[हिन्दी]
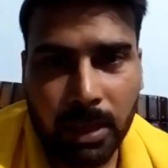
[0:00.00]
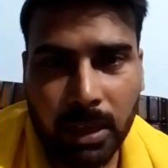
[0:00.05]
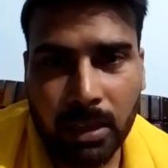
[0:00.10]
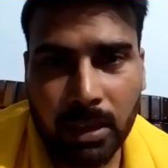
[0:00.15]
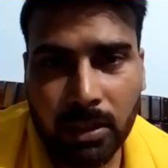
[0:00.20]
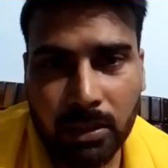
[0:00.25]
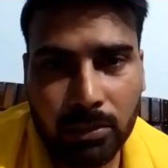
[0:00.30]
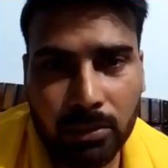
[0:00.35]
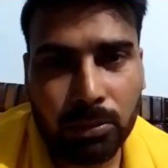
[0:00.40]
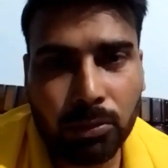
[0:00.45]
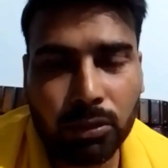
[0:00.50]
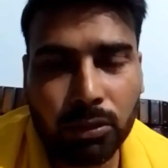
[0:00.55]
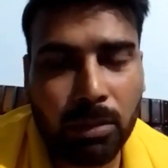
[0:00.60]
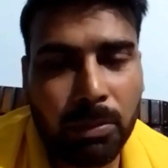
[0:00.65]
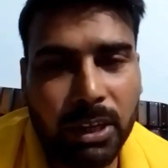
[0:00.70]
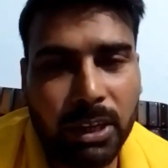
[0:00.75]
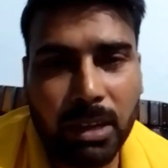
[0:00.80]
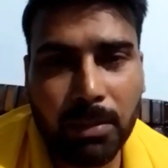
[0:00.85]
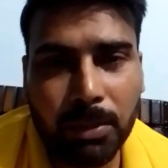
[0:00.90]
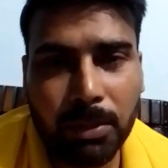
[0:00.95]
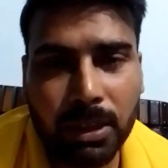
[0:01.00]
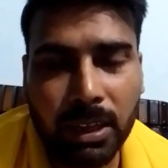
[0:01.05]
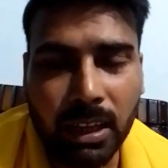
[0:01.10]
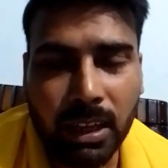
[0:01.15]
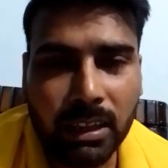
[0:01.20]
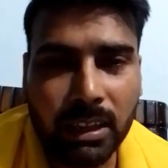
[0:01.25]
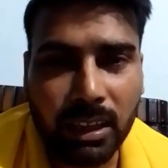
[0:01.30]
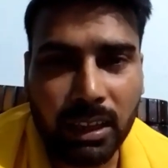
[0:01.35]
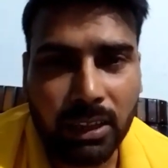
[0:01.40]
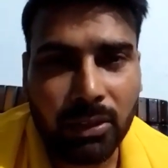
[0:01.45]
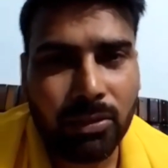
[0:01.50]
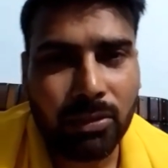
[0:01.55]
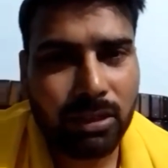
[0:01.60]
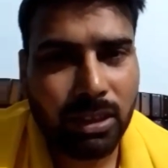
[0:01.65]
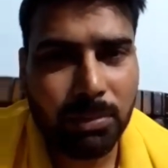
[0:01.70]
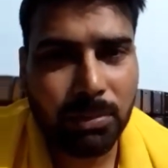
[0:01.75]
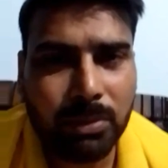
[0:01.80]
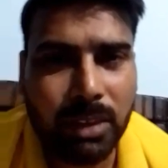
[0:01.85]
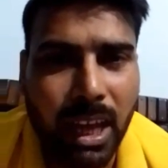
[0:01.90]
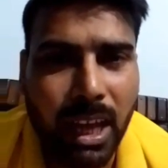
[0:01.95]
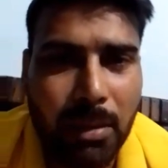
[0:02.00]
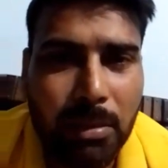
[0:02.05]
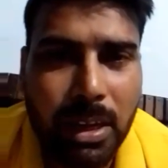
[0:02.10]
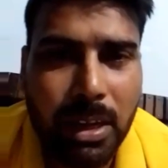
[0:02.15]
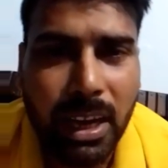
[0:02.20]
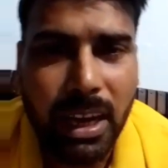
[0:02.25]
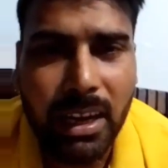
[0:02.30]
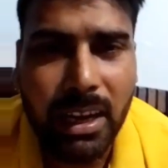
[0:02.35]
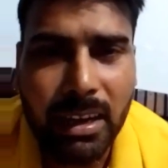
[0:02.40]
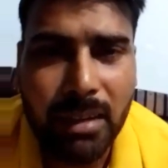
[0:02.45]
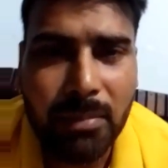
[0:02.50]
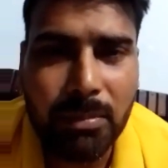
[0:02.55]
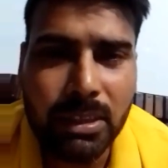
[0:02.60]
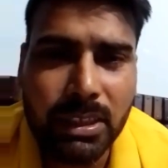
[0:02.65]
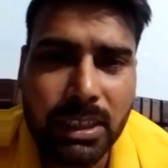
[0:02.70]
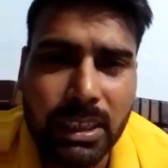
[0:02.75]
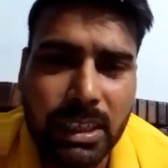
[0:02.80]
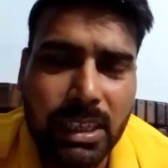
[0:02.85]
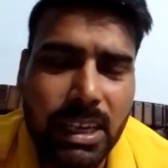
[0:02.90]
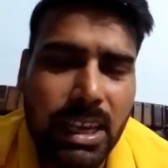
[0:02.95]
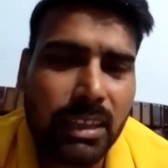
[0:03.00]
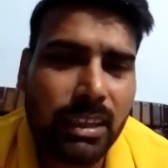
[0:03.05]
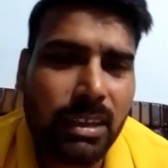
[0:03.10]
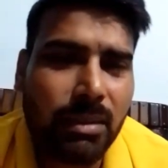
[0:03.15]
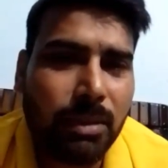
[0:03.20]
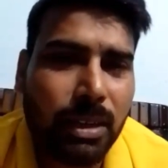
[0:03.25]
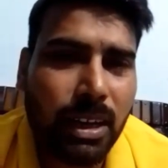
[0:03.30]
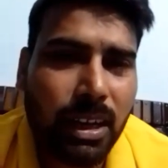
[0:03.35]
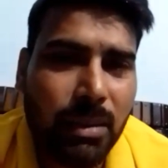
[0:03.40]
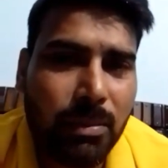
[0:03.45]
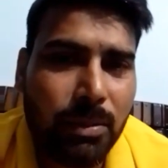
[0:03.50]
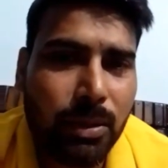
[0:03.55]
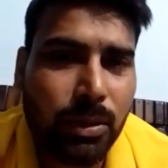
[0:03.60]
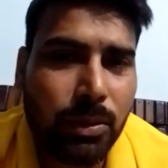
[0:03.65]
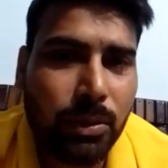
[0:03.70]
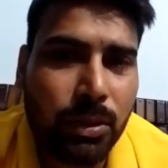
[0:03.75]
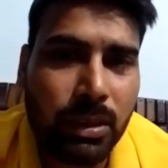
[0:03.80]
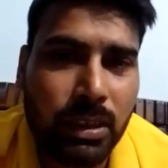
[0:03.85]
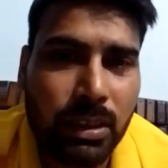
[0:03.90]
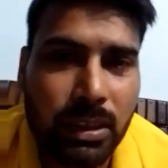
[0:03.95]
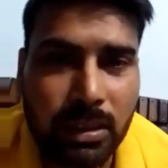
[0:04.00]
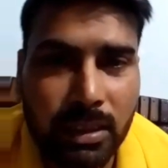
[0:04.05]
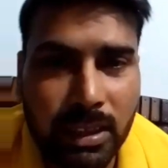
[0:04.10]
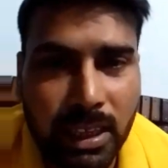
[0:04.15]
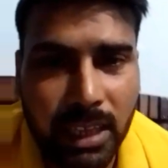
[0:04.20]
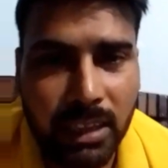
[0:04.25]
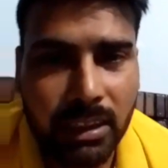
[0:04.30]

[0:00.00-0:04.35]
मैं सोशल मीडिया पे डालता नहीं क्योंकि सब्सक्राइबर है नहीं मज़ा ही नहीं आता बनाने में कोई